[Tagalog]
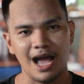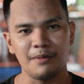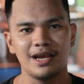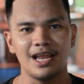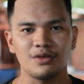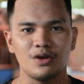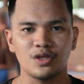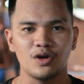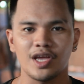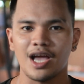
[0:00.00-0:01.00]
Laban lang,
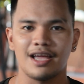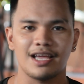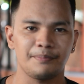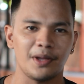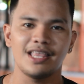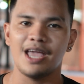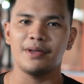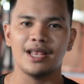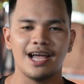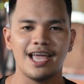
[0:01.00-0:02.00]
tuloy-tuloy ka.
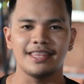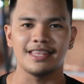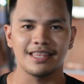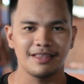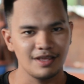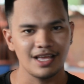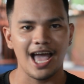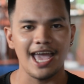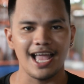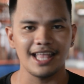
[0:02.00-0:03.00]
Pandemic lang yan.
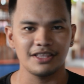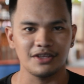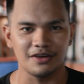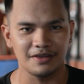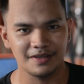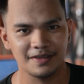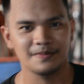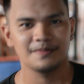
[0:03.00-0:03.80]
Kaya natin to.